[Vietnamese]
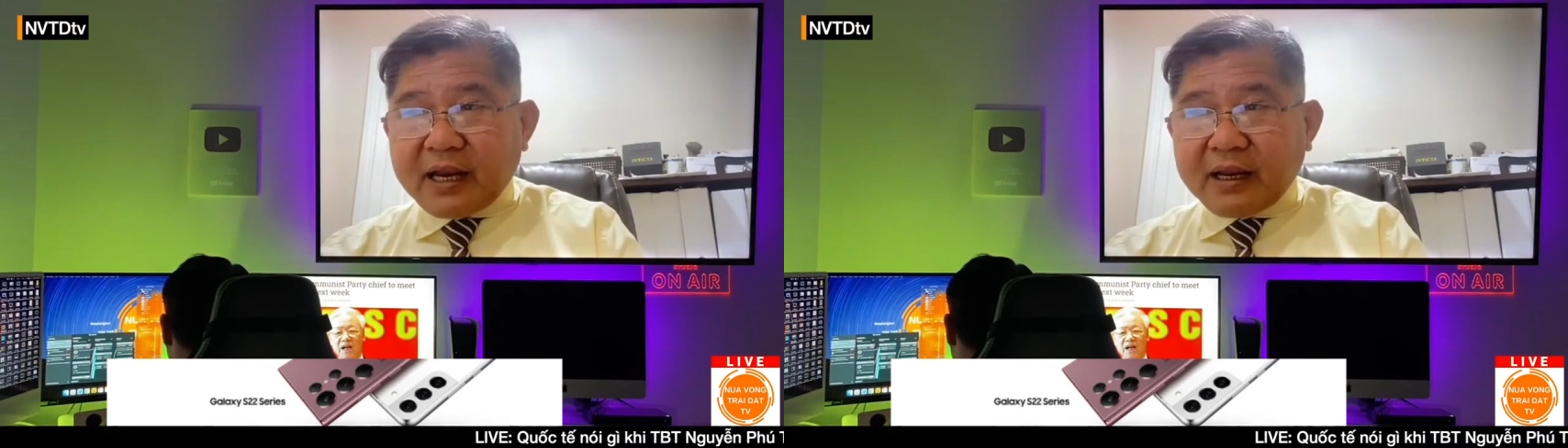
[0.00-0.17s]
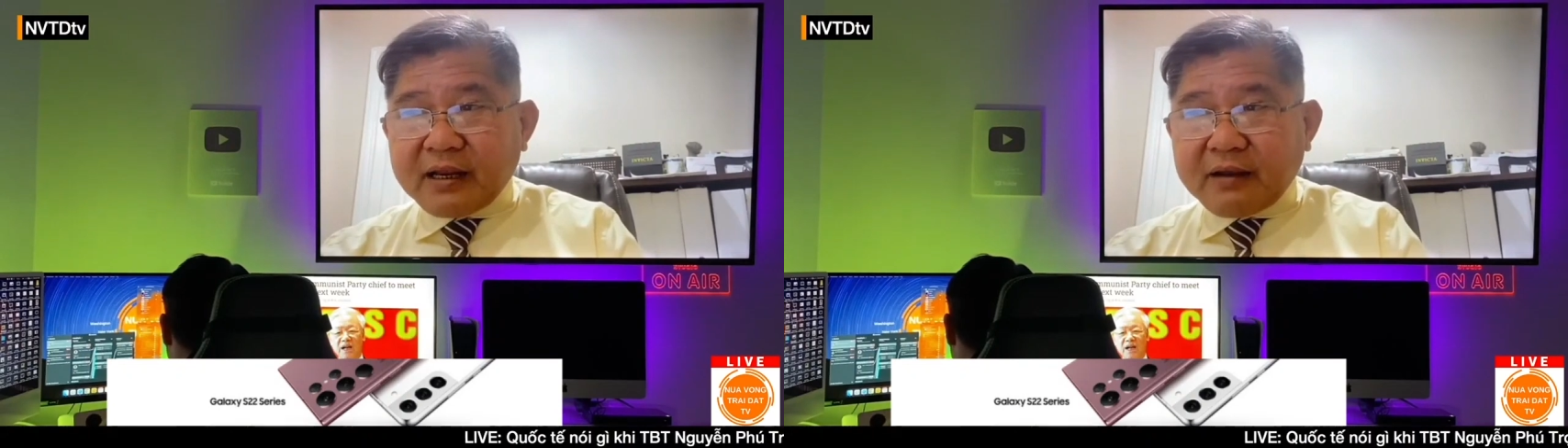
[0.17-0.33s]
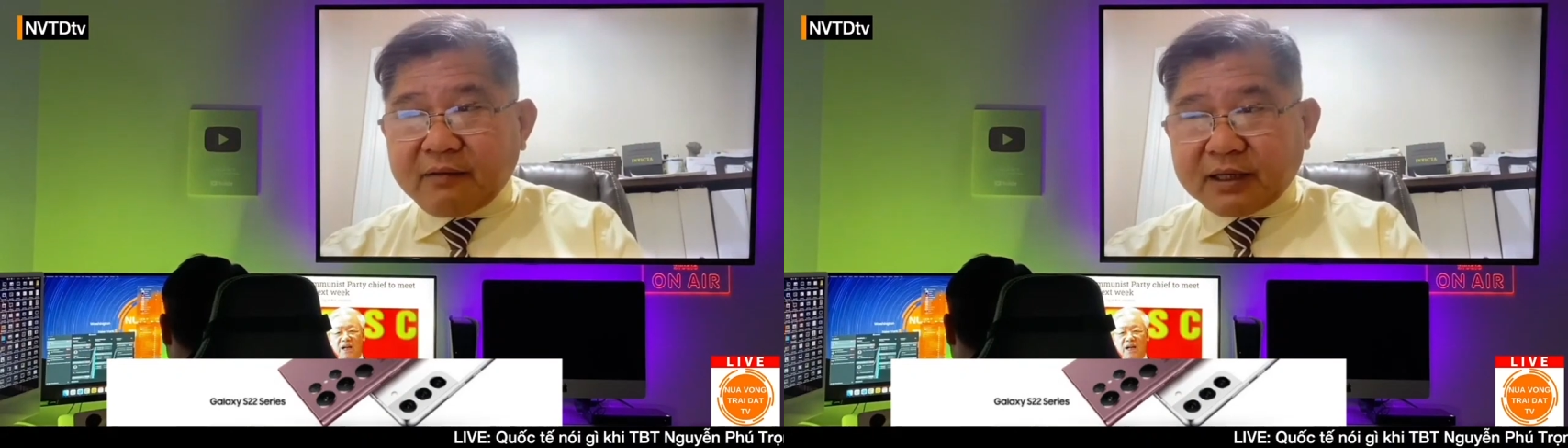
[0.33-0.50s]

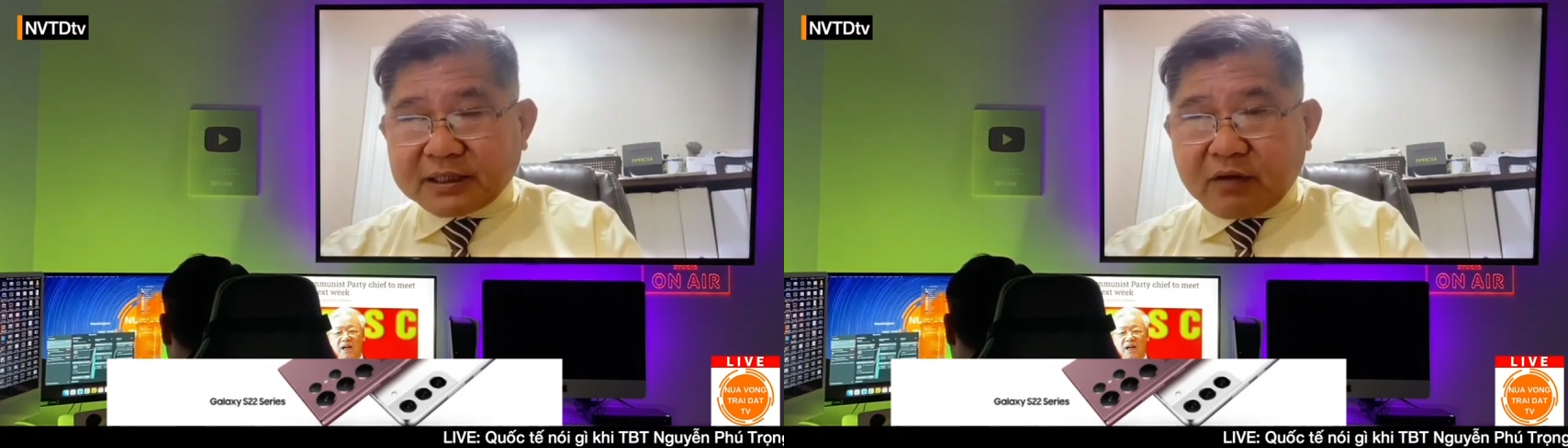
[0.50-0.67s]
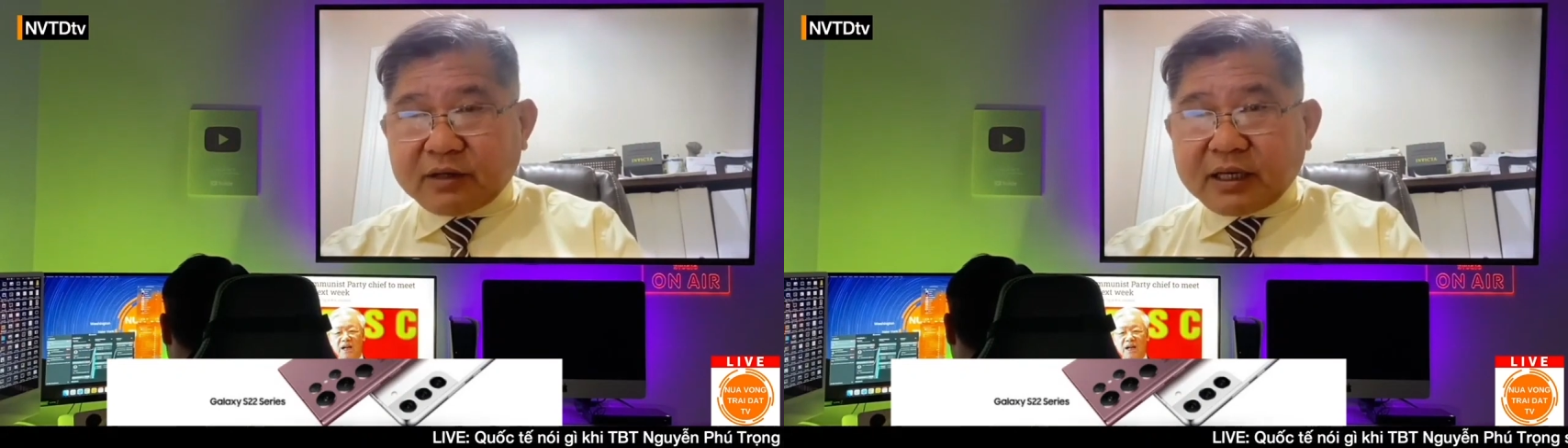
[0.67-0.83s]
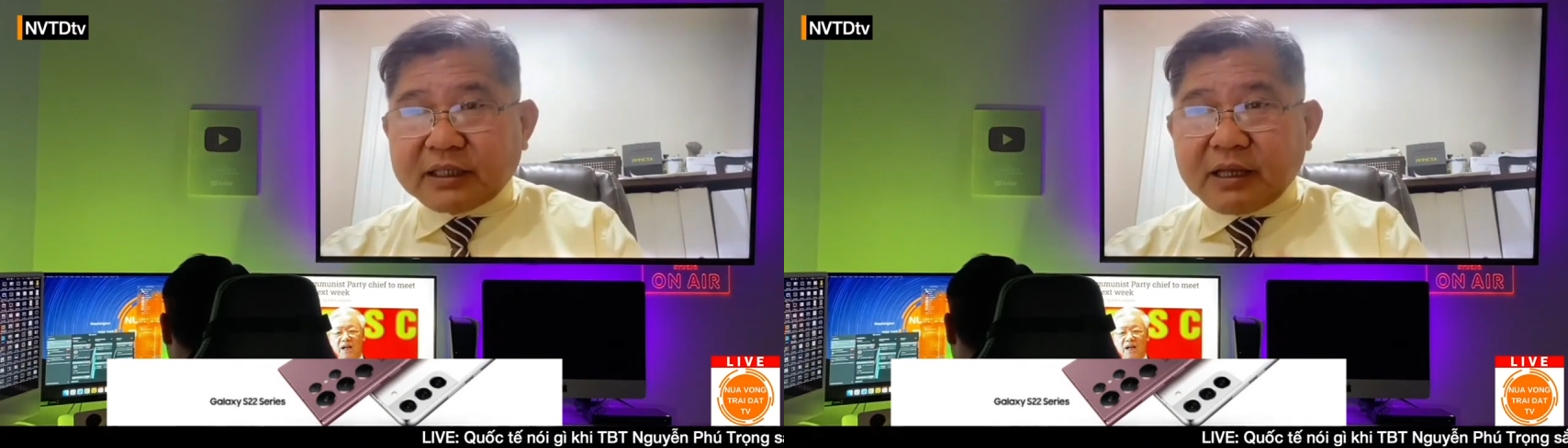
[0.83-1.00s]
và sau này
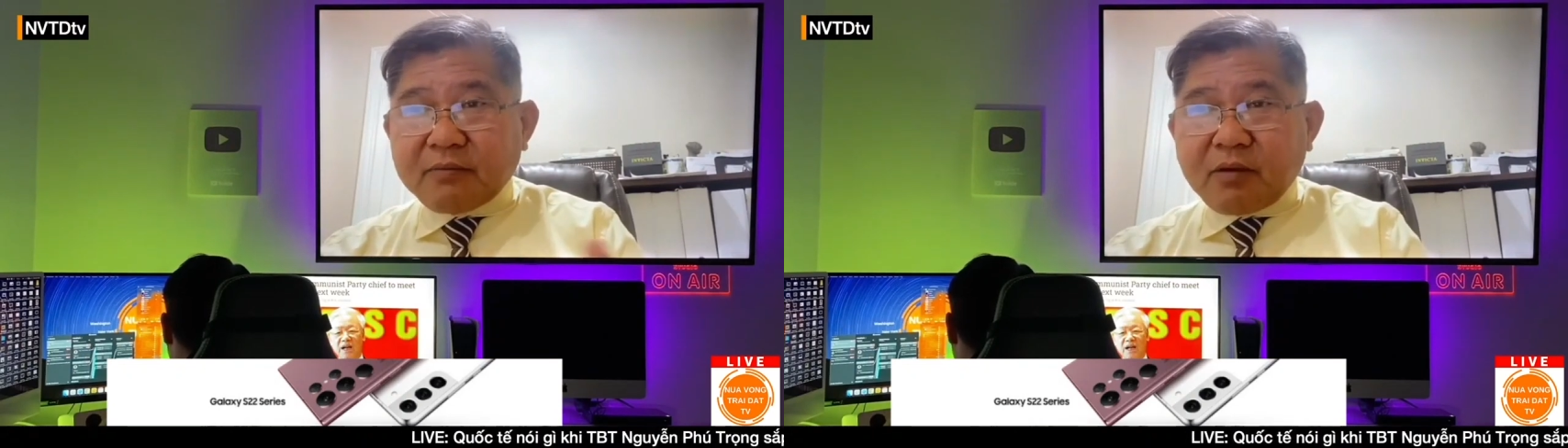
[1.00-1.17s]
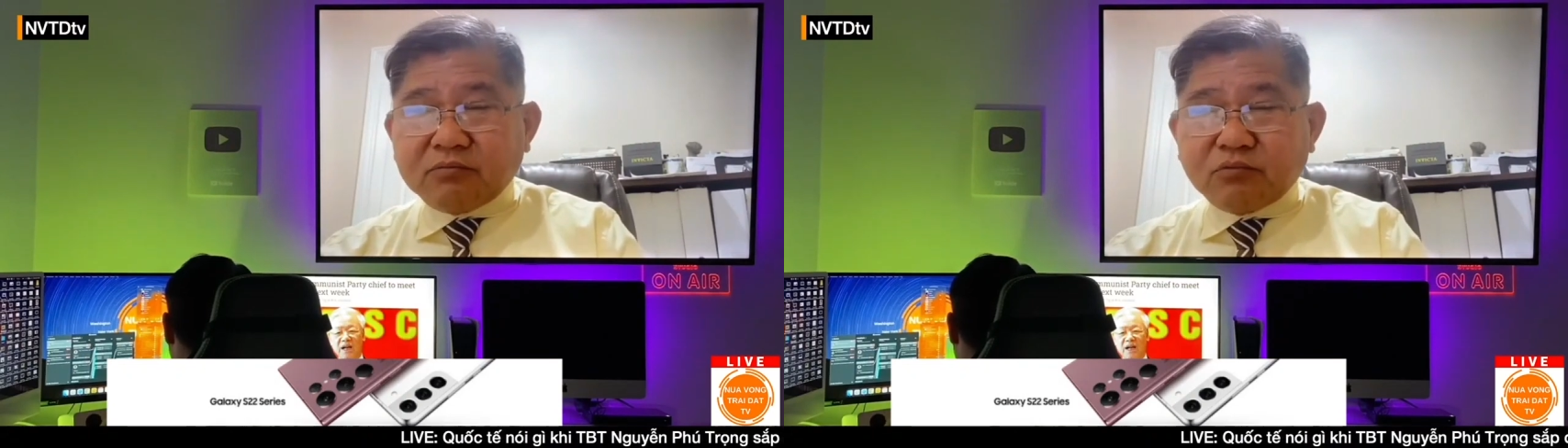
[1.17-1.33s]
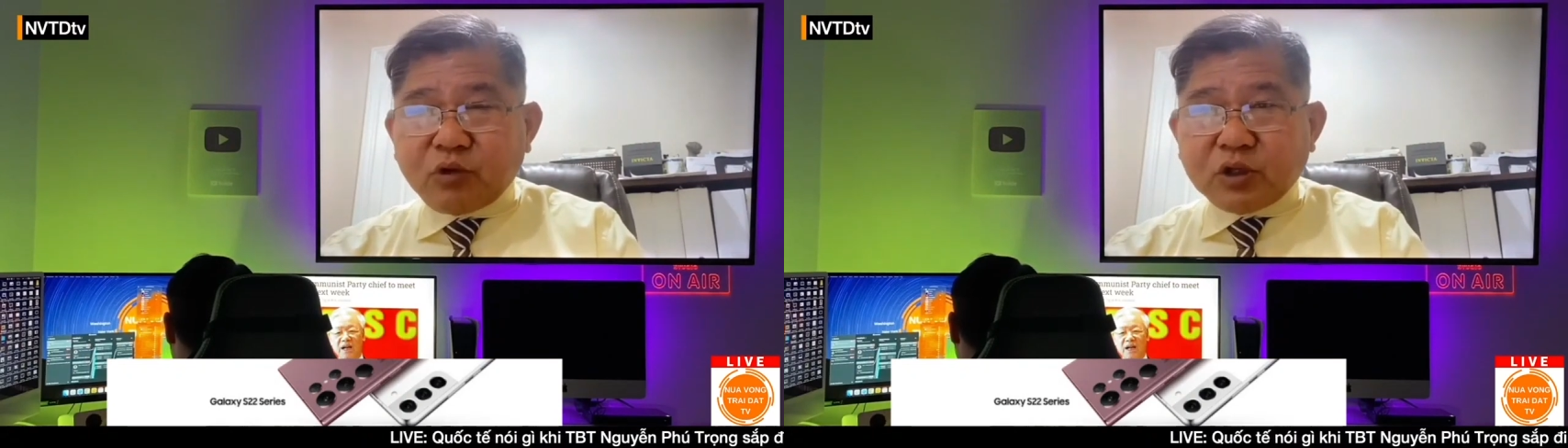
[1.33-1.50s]
thêm ông
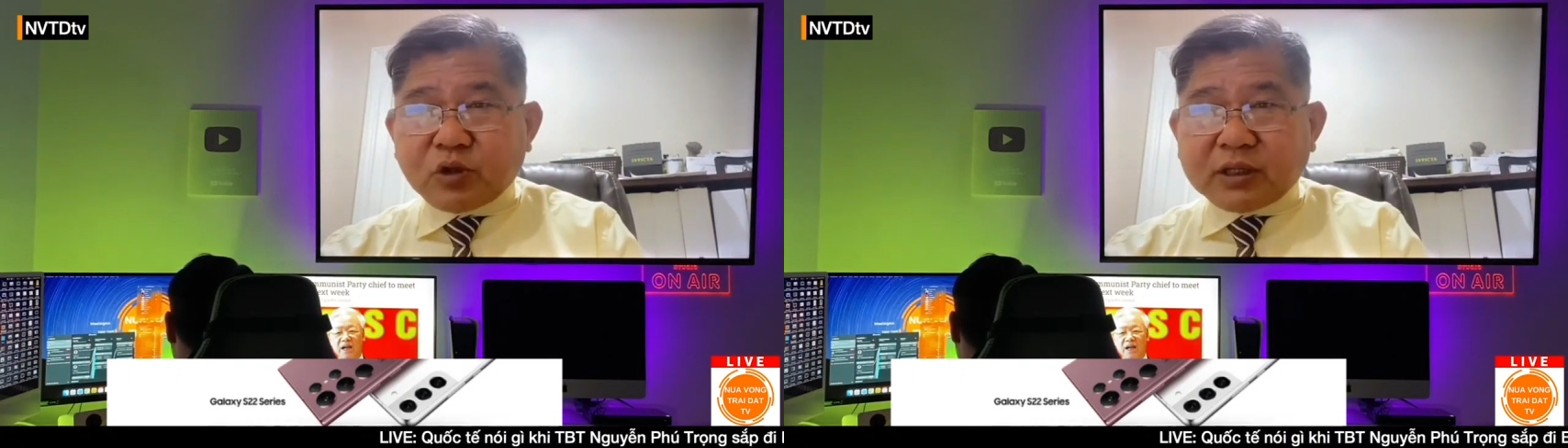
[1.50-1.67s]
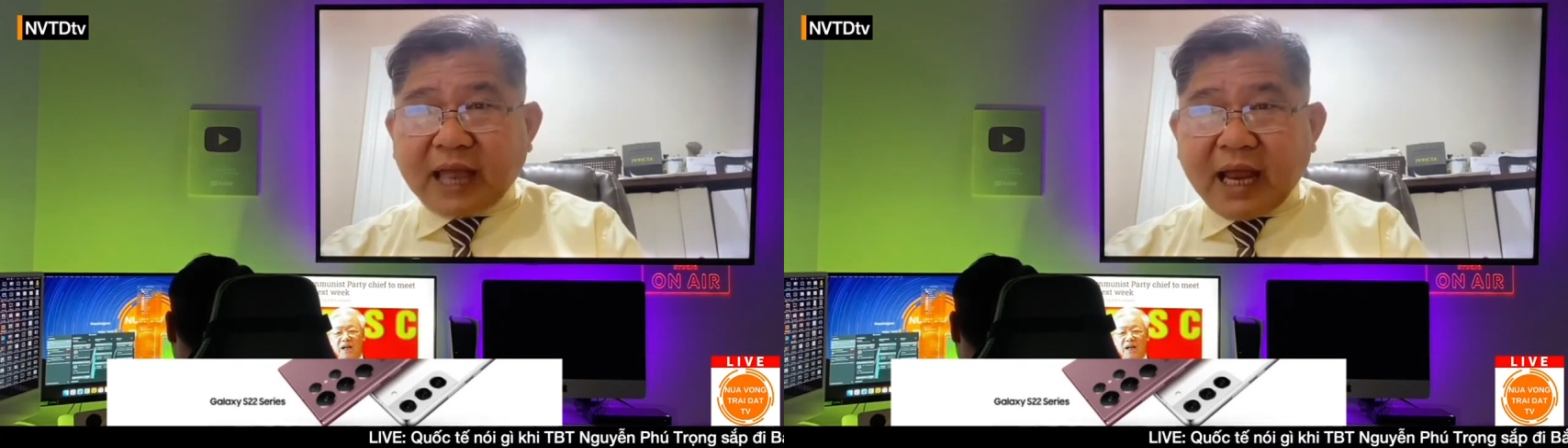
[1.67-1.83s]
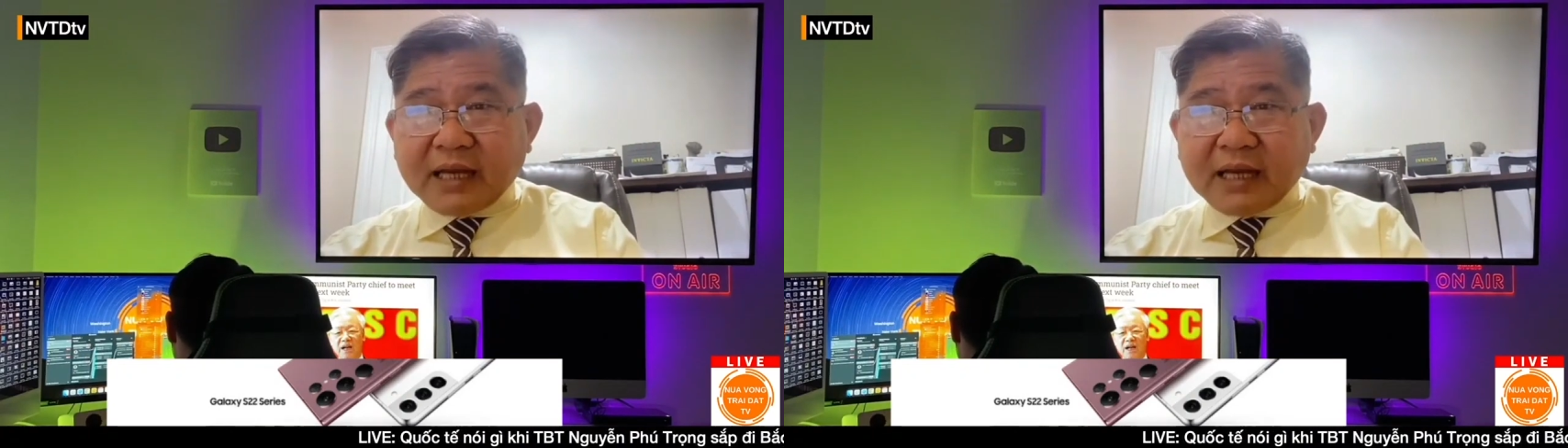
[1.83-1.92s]
Nguyễn Xuân Thăng